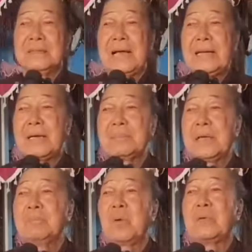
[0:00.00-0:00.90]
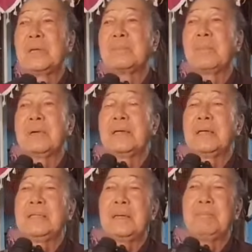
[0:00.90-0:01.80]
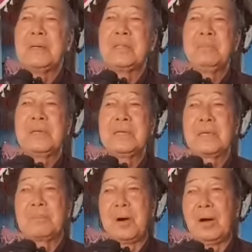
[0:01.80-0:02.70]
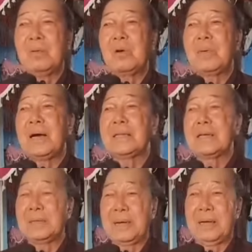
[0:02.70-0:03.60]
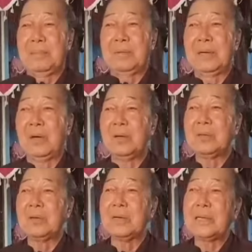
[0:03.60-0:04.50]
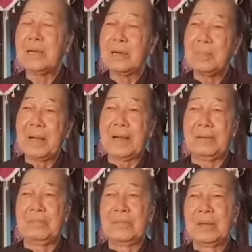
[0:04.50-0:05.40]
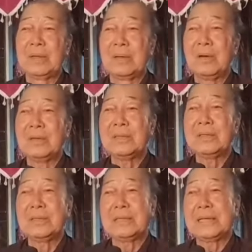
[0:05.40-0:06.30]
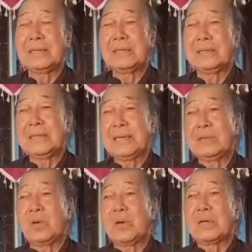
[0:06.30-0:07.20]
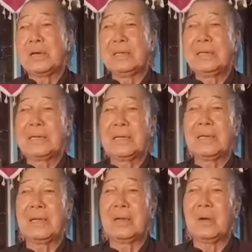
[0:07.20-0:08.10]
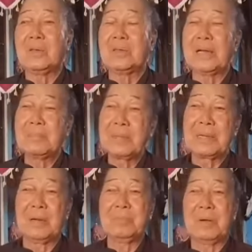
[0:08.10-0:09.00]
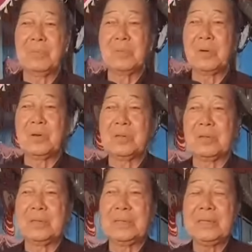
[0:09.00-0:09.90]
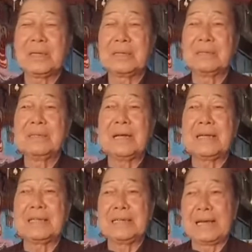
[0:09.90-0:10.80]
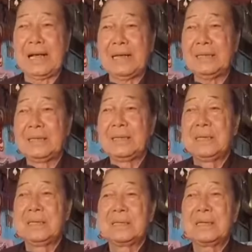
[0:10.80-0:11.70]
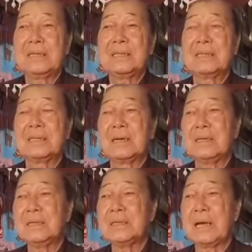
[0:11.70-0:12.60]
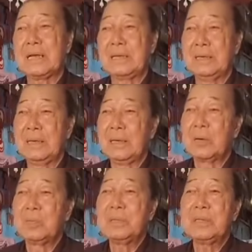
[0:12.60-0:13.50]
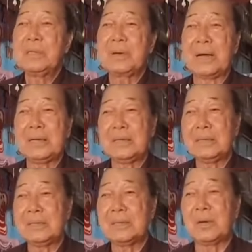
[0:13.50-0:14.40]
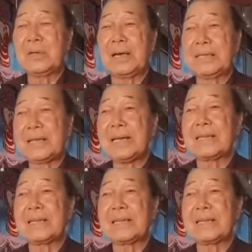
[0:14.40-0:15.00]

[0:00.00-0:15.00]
đã làm nhân một kiếp không yên đến nhắm mắt xuống khiên dập bỏ của bác anh chị em à mình lo cho cái thân không à lo cho tranh danh đoạt lợi này kia là lo cho thân mình không không có lo cho vấn đề tương lai là gì cả cho nên từ đó đức thầy cũng như đức phật khi xưa đổi lại sắc